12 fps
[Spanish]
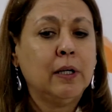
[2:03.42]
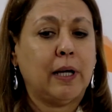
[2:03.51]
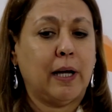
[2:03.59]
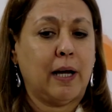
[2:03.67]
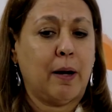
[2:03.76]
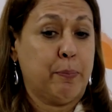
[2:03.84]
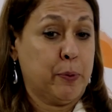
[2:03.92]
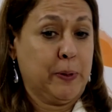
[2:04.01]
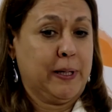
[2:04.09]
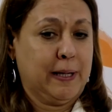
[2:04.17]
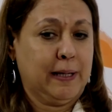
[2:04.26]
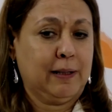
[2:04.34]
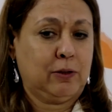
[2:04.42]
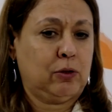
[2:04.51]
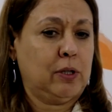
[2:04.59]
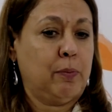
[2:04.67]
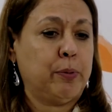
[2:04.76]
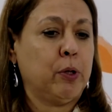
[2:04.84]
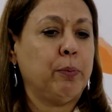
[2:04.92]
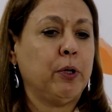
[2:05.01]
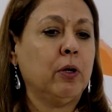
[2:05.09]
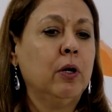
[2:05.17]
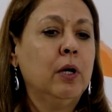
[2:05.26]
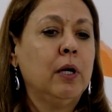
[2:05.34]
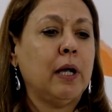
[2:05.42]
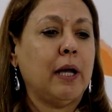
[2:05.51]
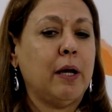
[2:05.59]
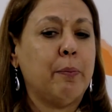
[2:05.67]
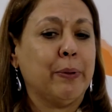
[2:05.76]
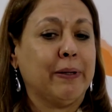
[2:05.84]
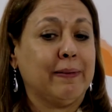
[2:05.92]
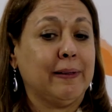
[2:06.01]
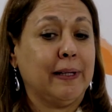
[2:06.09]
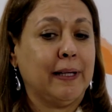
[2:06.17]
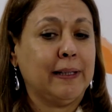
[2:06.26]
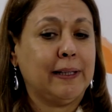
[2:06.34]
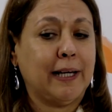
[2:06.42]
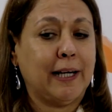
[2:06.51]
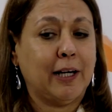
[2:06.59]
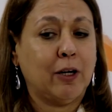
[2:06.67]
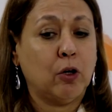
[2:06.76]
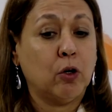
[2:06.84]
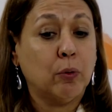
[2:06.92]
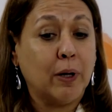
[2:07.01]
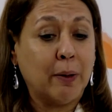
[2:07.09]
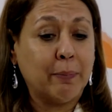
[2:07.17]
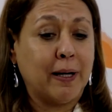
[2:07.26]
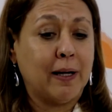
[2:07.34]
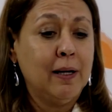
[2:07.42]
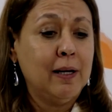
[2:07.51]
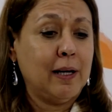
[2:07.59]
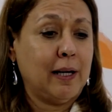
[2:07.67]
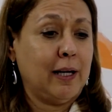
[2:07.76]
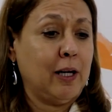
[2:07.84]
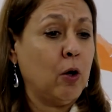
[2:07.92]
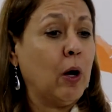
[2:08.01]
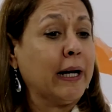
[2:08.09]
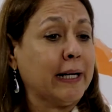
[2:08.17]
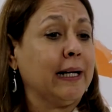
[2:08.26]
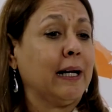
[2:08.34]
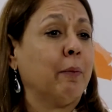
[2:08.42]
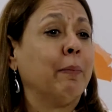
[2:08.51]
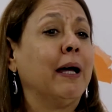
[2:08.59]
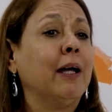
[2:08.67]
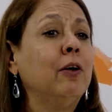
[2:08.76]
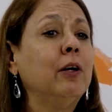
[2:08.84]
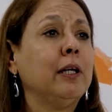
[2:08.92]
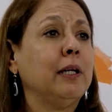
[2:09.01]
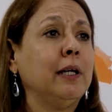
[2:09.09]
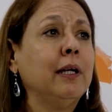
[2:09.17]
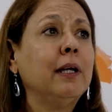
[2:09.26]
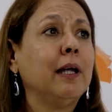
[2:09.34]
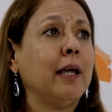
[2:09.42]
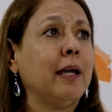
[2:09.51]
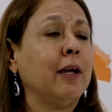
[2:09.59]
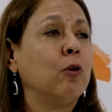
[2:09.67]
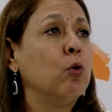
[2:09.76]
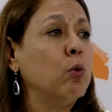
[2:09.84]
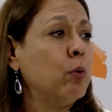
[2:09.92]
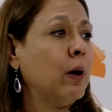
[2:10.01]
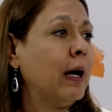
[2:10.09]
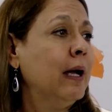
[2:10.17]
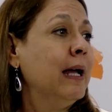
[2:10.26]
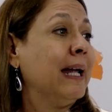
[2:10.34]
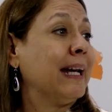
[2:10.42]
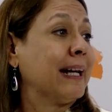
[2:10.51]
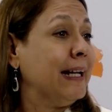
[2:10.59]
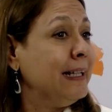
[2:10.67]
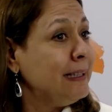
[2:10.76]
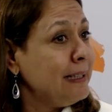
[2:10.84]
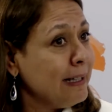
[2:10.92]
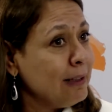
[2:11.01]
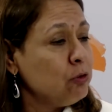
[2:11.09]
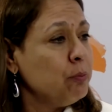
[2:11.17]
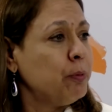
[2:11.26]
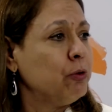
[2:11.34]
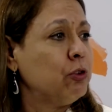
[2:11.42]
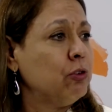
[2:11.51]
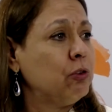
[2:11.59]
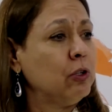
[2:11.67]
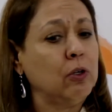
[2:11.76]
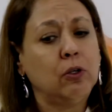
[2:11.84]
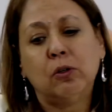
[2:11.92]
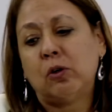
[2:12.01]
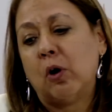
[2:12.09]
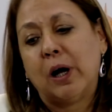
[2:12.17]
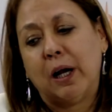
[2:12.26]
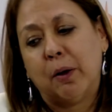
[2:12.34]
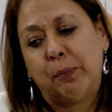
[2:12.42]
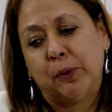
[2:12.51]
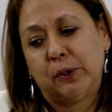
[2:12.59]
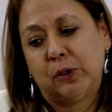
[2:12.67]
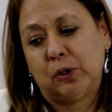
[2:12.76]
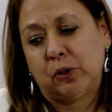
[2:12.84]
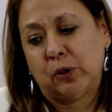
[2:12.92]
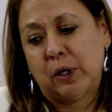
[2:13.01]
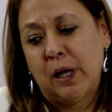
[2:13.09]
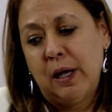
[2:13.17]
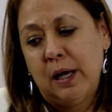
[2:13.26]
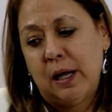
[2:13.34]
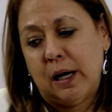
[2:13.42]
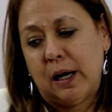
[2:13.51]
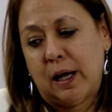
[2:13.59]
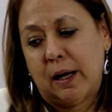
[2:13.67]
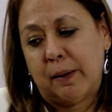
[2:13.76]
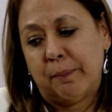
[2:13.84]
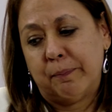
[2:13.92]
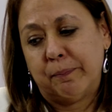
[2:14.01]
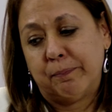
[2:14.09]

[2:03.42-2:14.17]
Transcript: que apoya esto y el propio eh, presidente Obama eh, lo ha reclamado y eh, Cuba reitera su posición con el apoyo de toda la,